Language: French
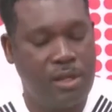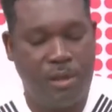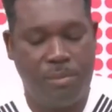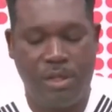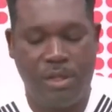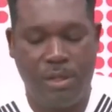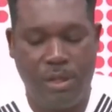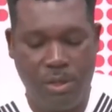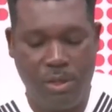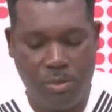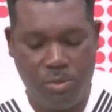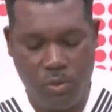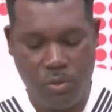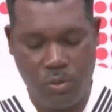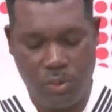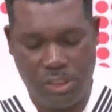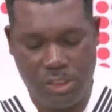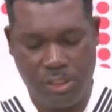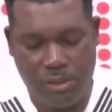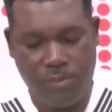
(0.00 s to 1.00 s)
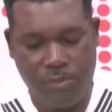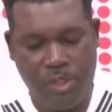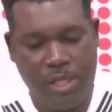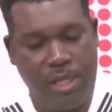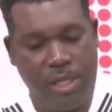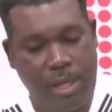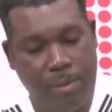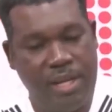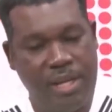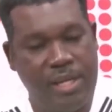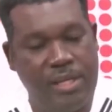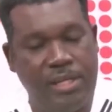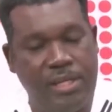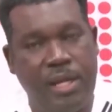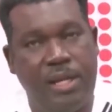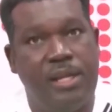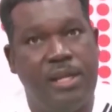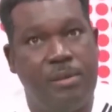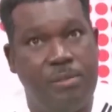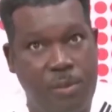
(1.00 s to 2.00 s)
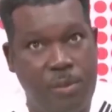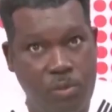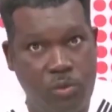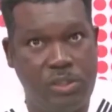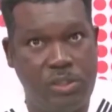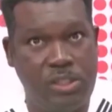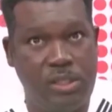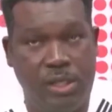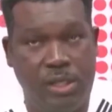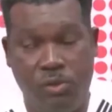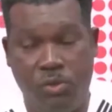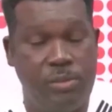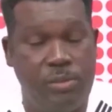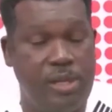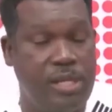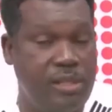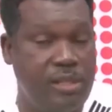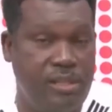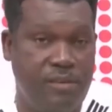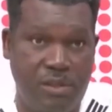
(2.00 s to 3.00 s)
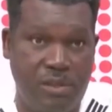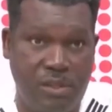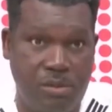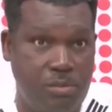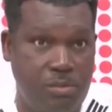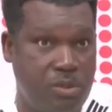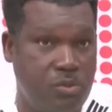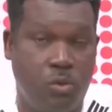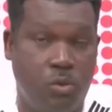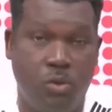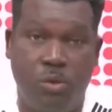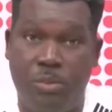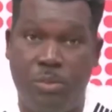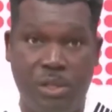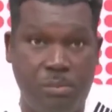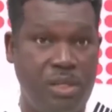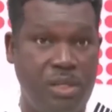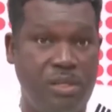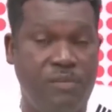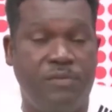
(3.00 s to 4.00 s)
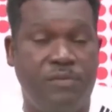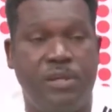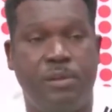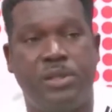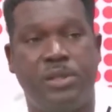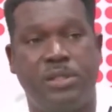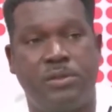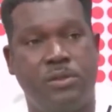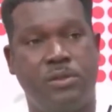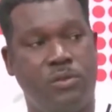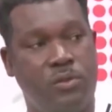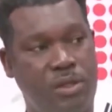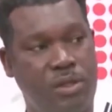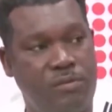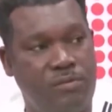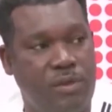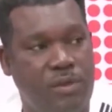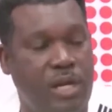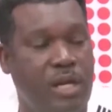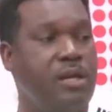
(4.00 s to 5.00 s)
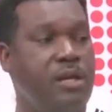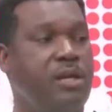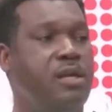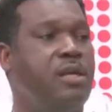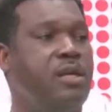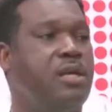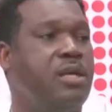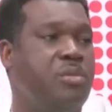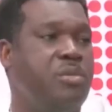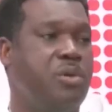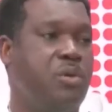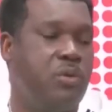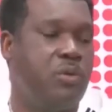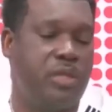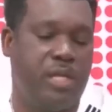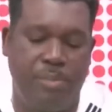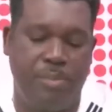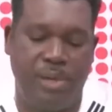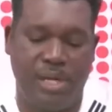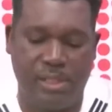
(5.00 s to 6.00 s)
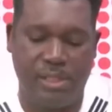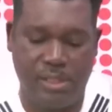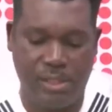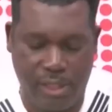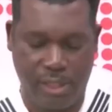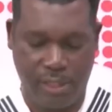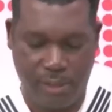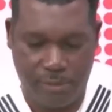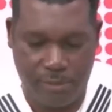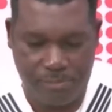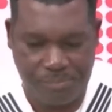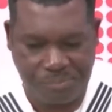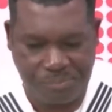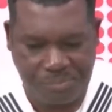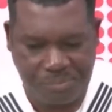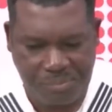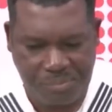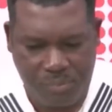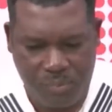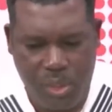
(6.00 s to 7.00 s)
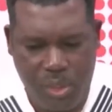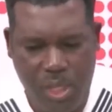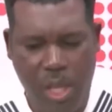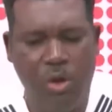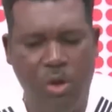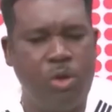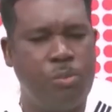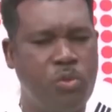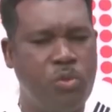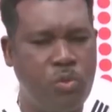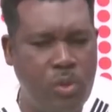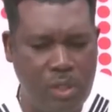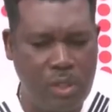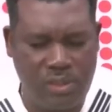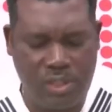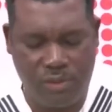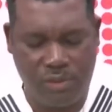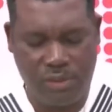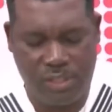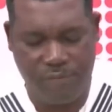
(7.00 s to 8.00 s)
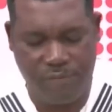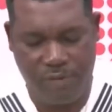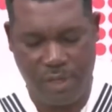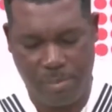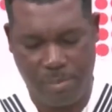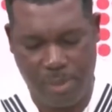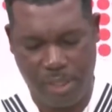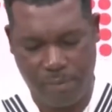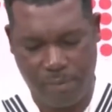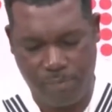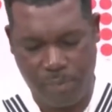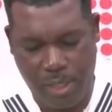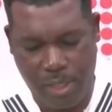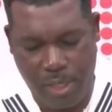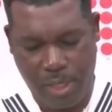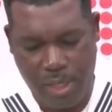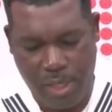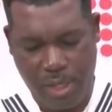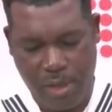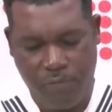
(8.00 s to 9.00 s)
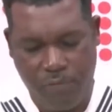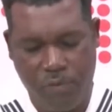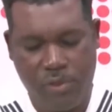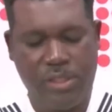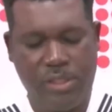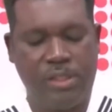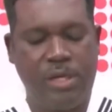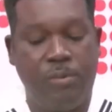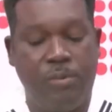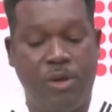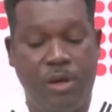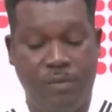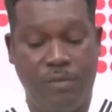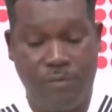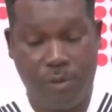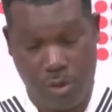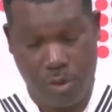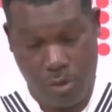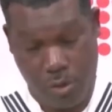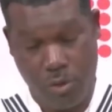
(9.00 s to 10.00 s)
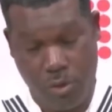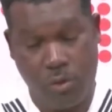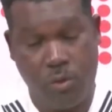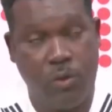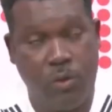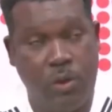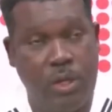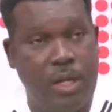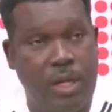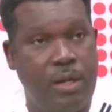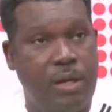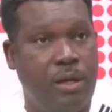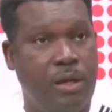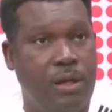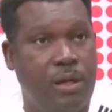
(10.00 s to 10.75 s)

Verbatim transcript: également dans leur biologie. Et la maladie en elle-même aussi, les deux maladies effectivement sont complètement différentes parce qu'une est virale et puis l'autre est parasitaire pourquoi nous avons ces flambées Il faut dire d'abord, en fait, hein, qu'on a